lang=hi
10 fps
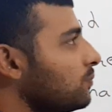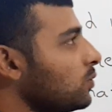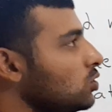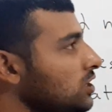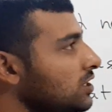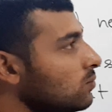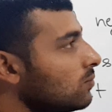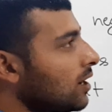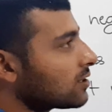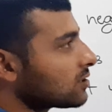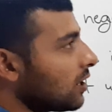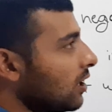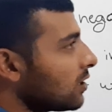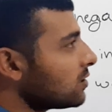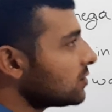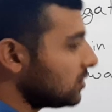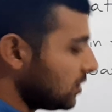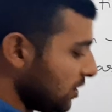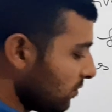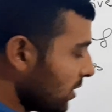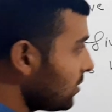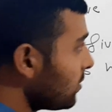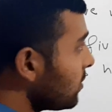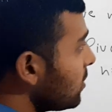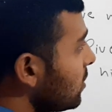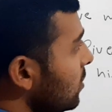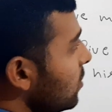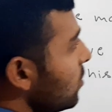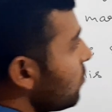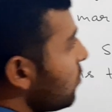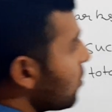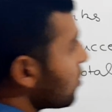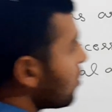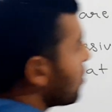पॉजिटिव मार्क्स आर गिवन फॉर